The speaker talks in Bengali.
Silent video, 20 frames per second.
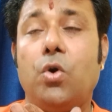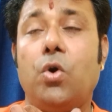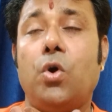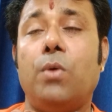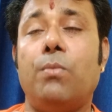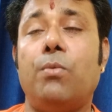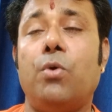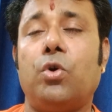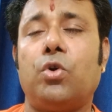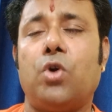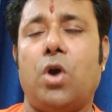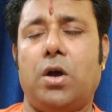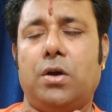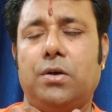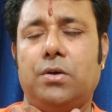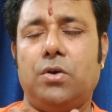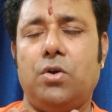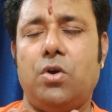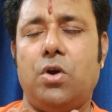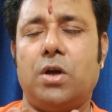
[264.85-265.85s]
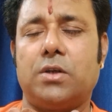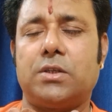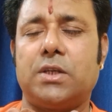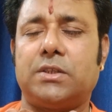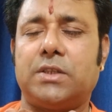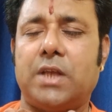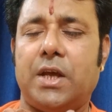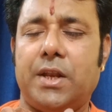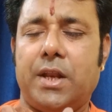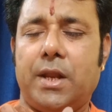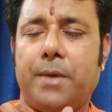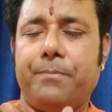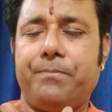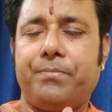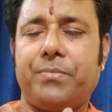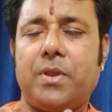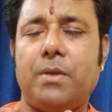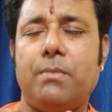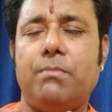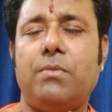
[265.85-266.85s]
অমুকম অর্থাৎ তার নাম
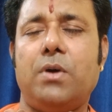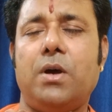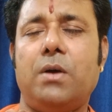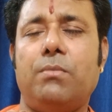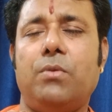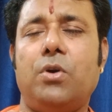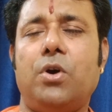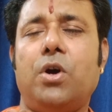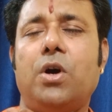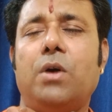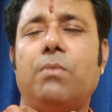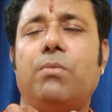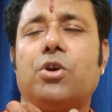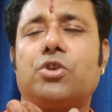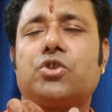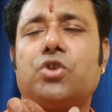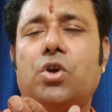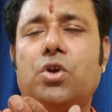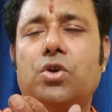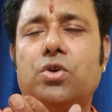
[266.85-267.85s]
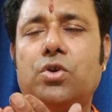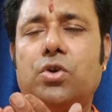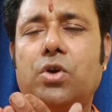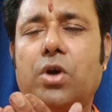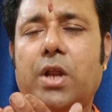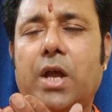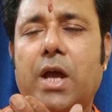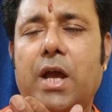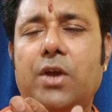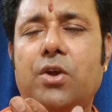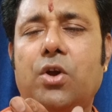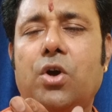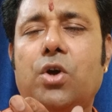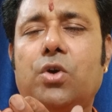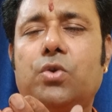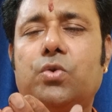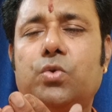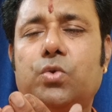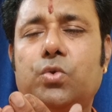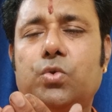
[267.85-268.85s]
মম বসঙ্করায়
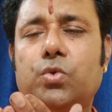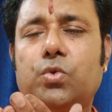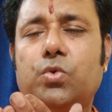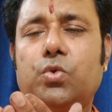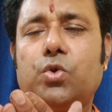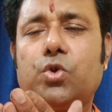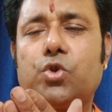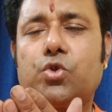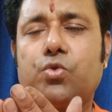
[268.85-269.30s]
কুরু কুরু